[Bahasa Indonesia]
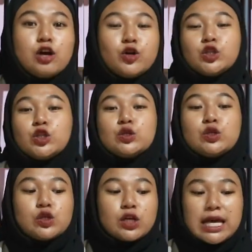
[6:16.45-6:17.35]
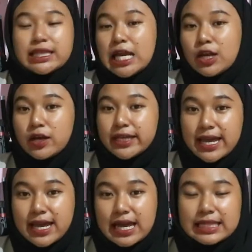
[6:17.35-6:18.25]
untuk
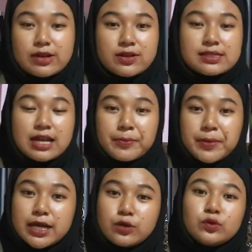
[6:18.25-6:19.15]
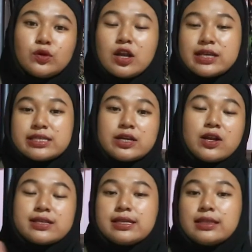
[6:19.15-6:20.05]
katalognya katalog senapan untuk
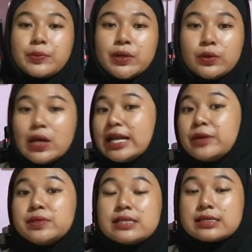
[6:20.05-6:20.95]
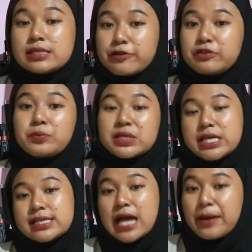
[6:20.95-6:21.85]
koleksi-koleksi terbaru kalian bisa save nomor
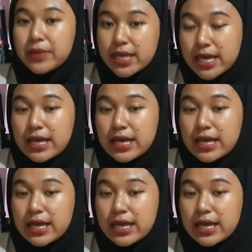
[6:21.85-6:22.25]
CS kami